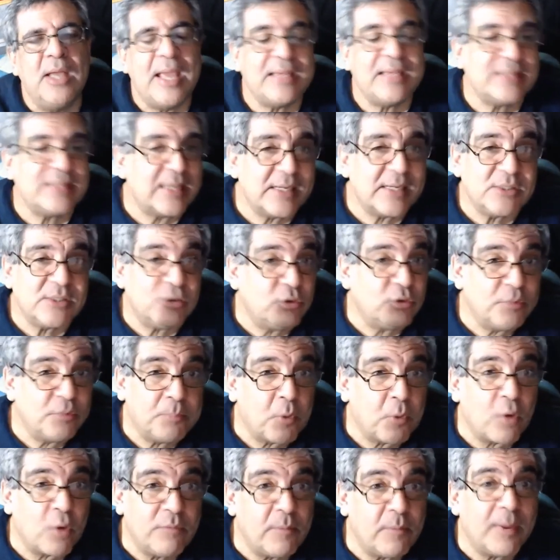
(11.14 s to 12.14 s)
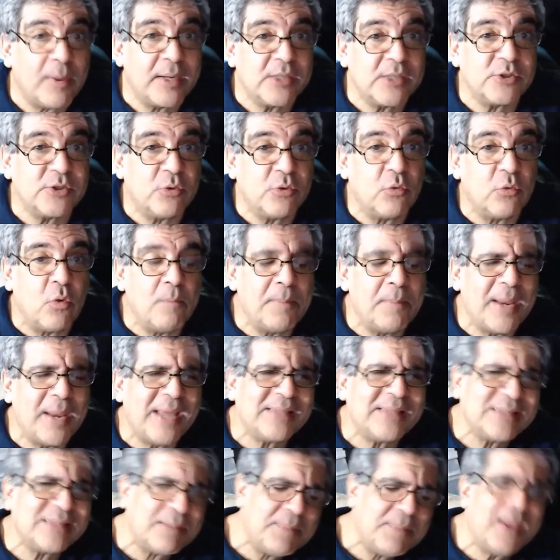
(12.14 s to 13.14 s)
Essa questão de prova é uma questão
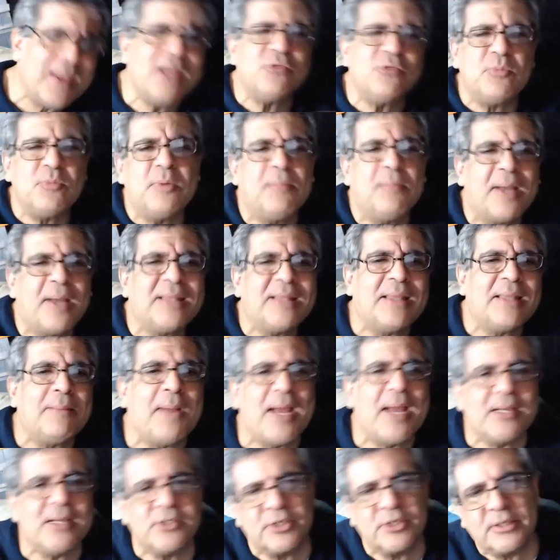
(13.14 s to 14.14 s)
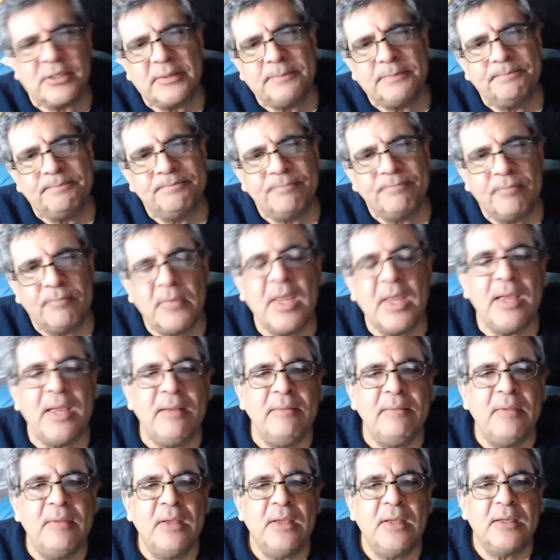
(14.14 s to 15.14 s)
complexa, mesmo em matemática,
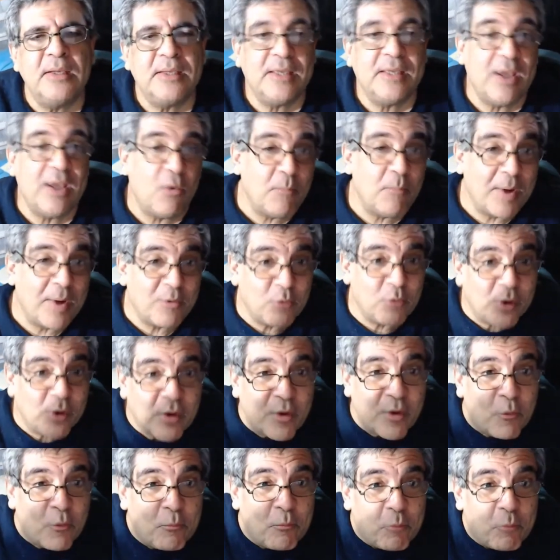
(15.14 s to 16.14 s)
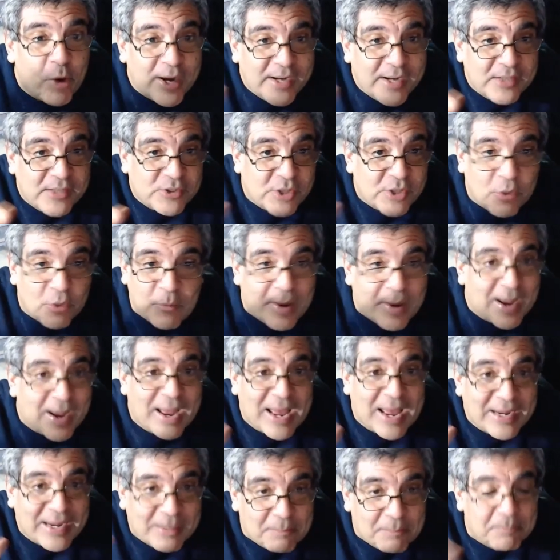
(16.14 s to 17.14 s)
né? Que é, uma, é um branch, é uma
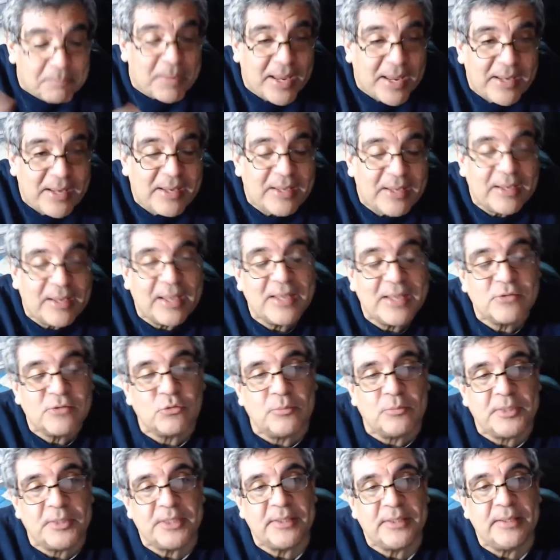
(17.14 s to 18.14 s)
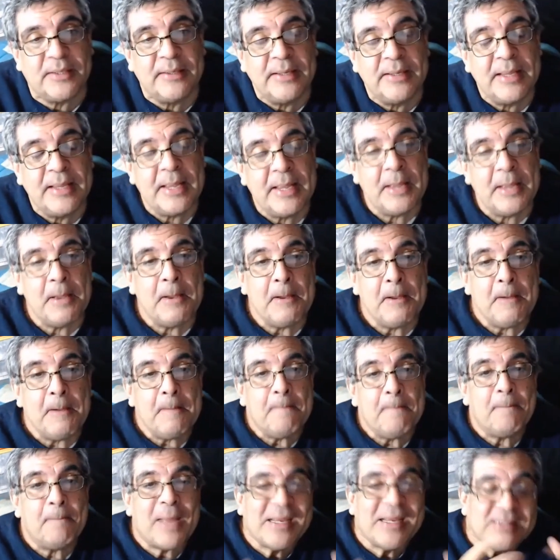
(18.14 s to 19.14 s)
área bem resumida.
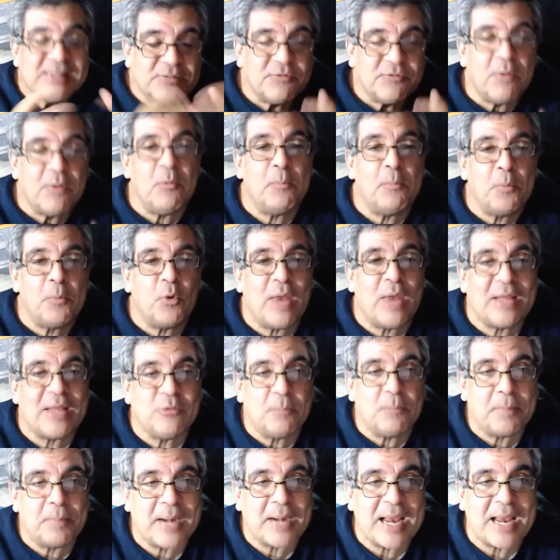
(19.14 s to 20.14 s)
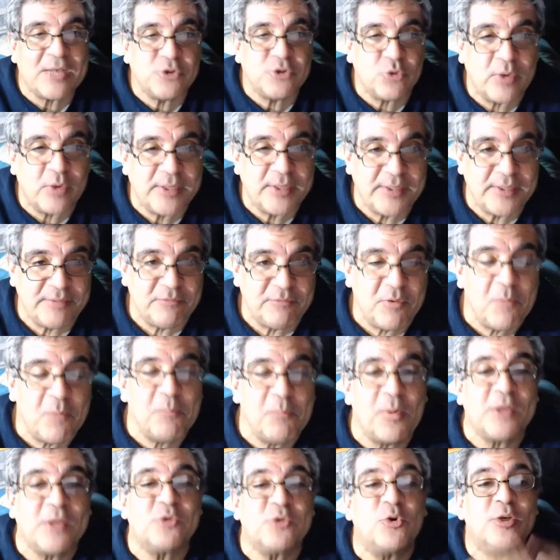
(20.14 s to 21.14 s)
Mas vamos para o lado prático aí,
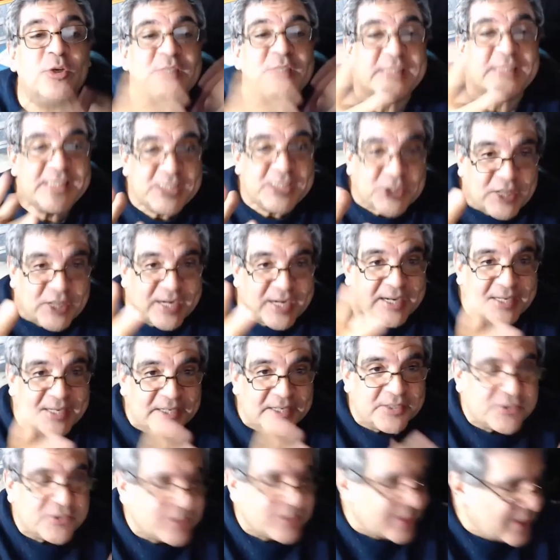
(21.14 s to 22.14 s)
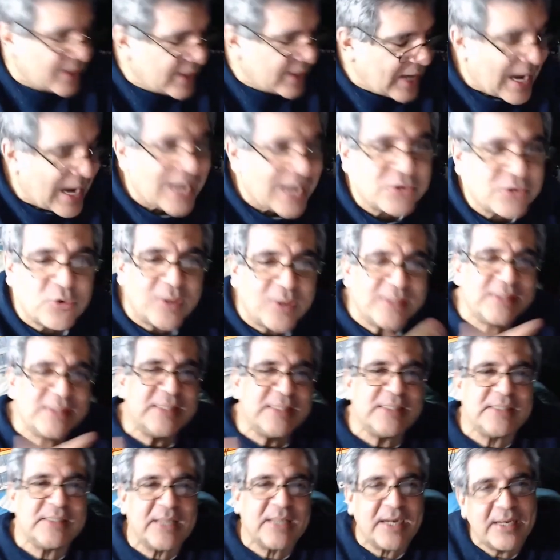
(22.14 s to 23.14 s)
vamos para as coisas estranhas. As coisas
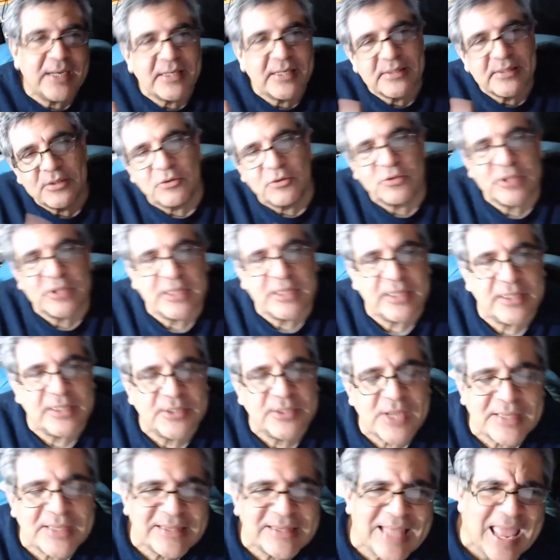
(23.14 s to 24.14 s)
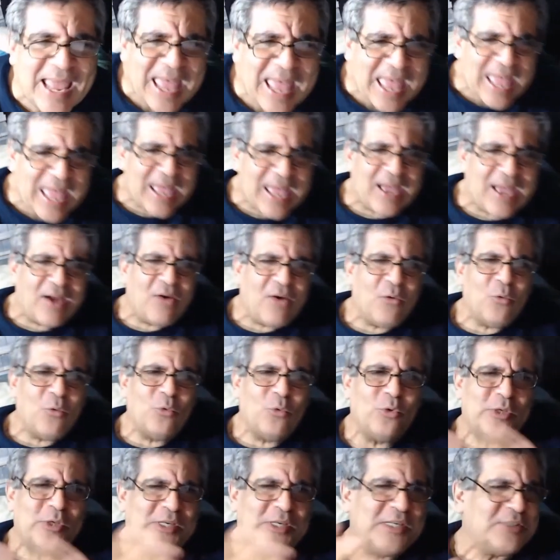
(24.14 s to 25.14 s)
estranhas são o seguinte: até
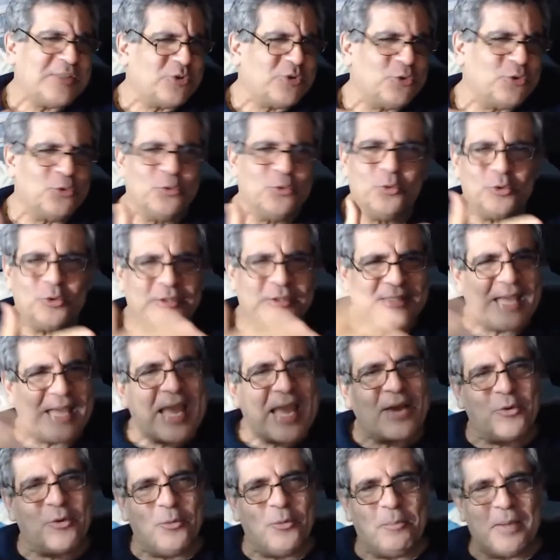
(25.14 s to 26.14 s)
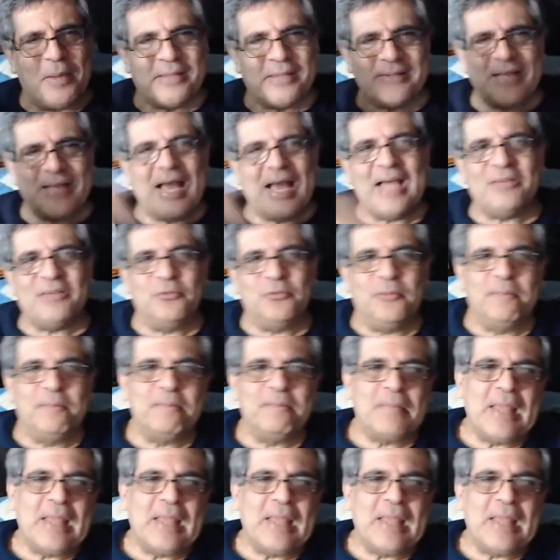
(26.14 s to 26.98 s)
o início do século passado,